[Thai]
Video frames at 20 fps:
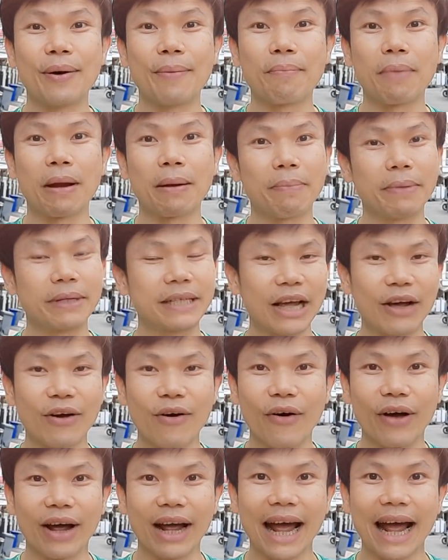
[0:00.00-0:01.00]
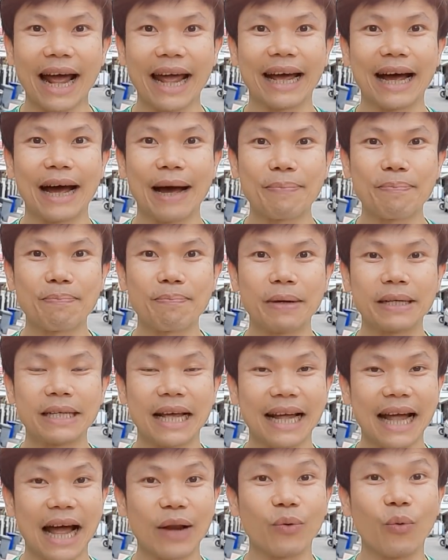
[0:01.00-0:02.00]
มันไม่ใช่ของง่ายครับไม่ใช่
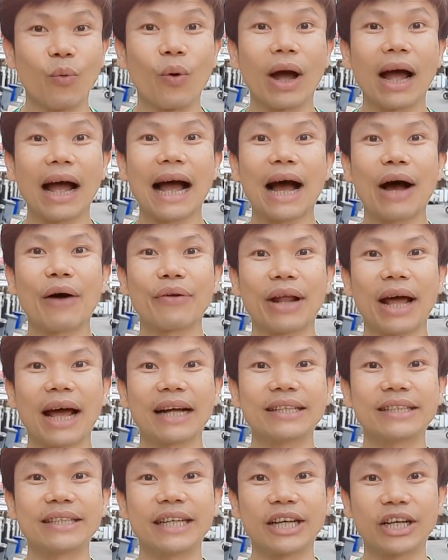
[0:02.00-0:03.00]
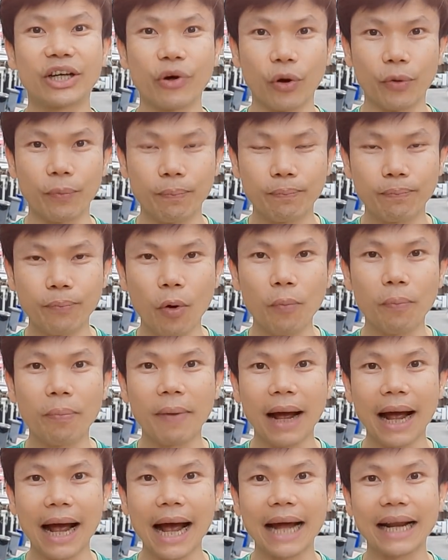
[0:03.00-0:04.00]
การหุงข้าวนะที่กดปุ๊บ
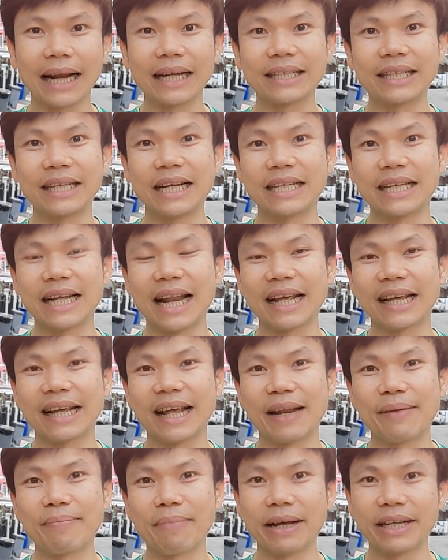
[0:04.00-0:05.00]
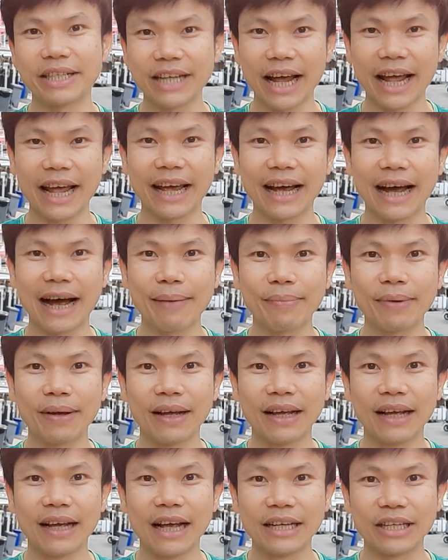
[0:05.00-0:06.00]
ห้านาทีจะได้กินไม่ใช่ครับ
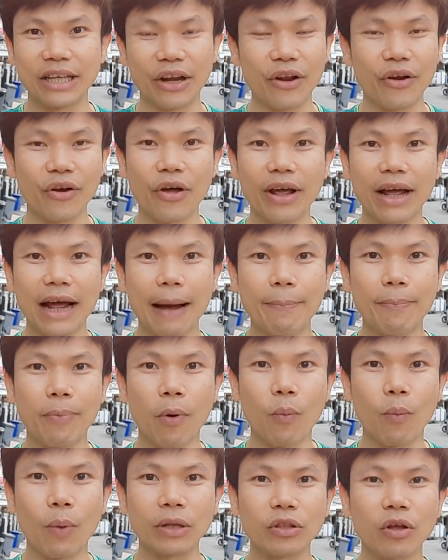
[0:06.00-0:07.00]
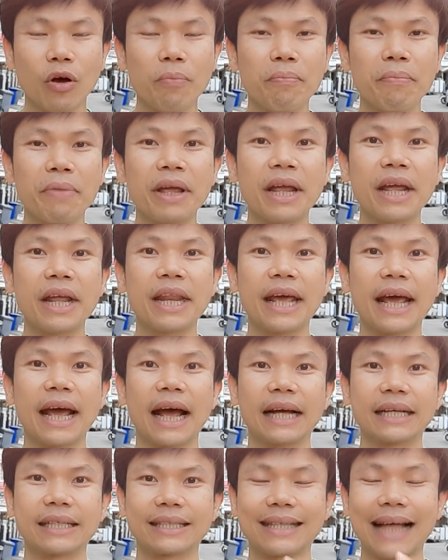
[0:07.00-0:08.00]
อย่างน้อยๆครับผมว่าต้องมีเนี่ย
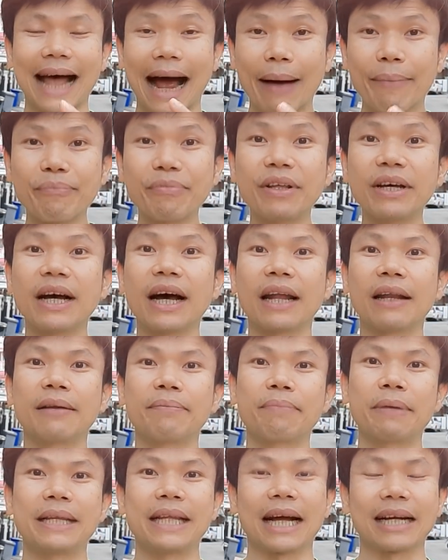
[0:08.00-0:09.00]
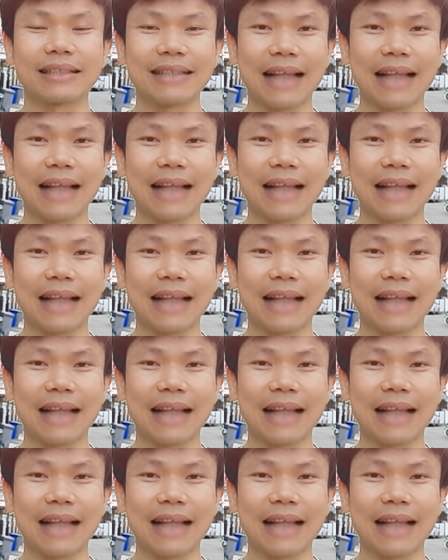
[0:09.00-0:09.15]
สามเดือนเป็นอย่าง